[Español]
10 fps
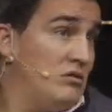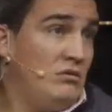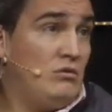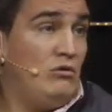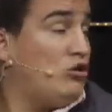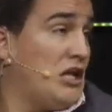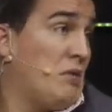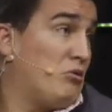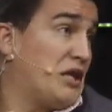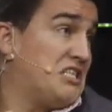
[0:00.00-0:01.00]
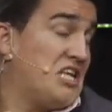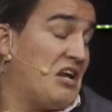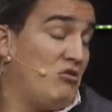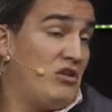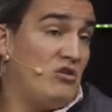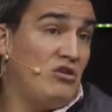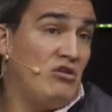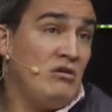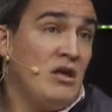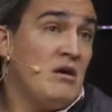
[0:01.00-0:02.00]
No tenía por qué serlo, digo
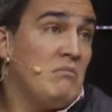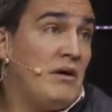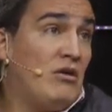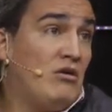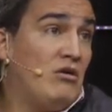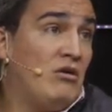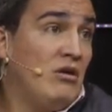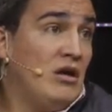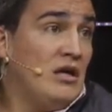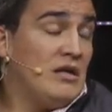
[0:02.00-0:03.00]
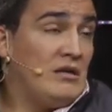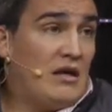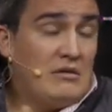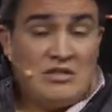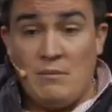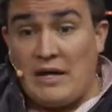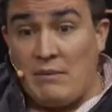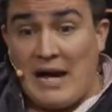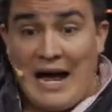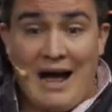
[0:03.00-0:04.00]
yo, pero eh, siempre que
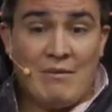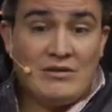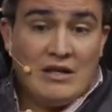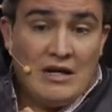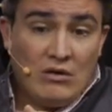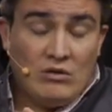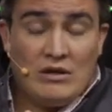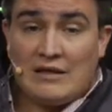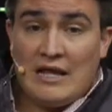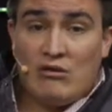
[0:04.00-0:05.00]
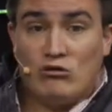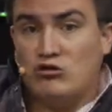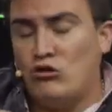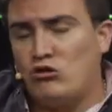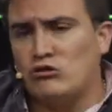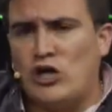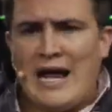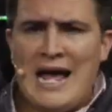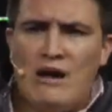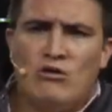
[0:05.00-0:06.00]
viajaban tenía algún detalle con nosotros,
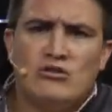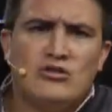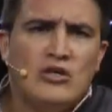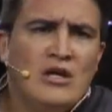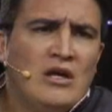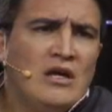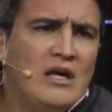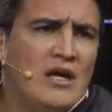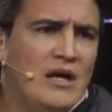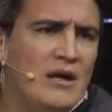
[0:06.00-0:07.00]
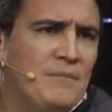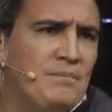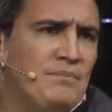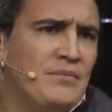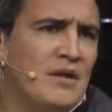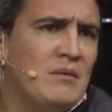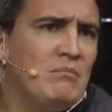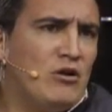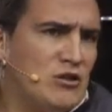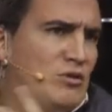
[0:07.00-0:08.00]
regalos. Em,
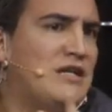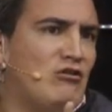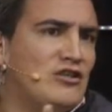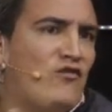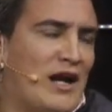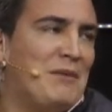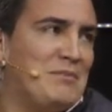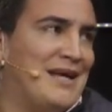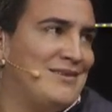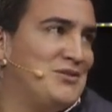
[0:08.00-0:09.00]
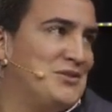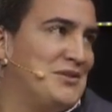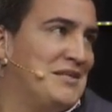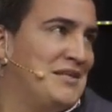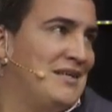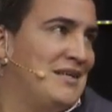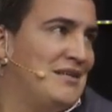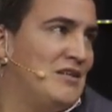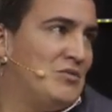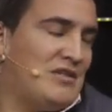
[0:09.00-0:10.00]
pero después la cosa fue cambiando.
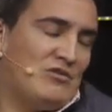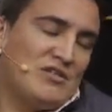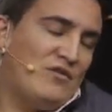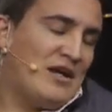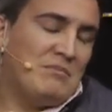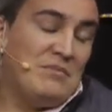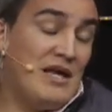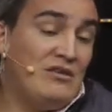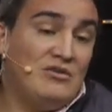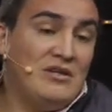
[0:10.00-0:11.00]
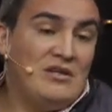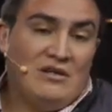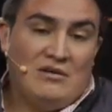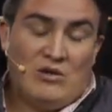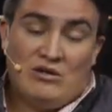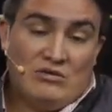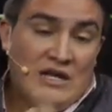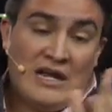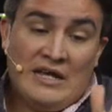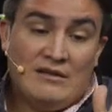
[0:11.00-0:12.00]
Después la cosa fue cambiando y, bueno, ya
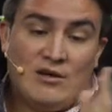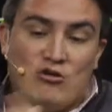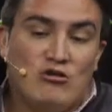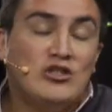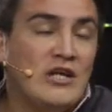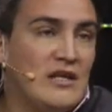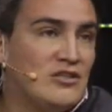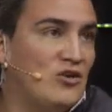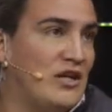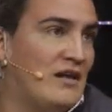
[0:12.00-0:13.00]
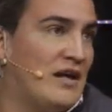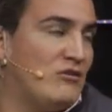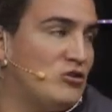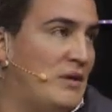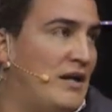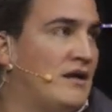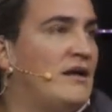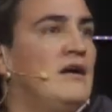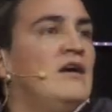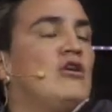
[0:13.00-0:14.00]
la gente conoce la historia de Carlos Palenque,
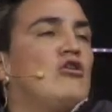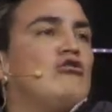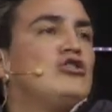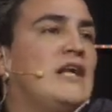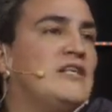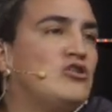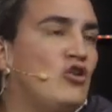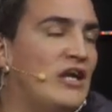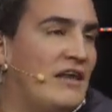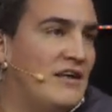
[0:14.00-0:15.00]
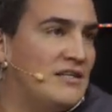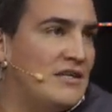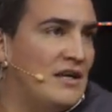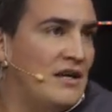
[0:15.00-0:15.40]
conoce la historia de ese,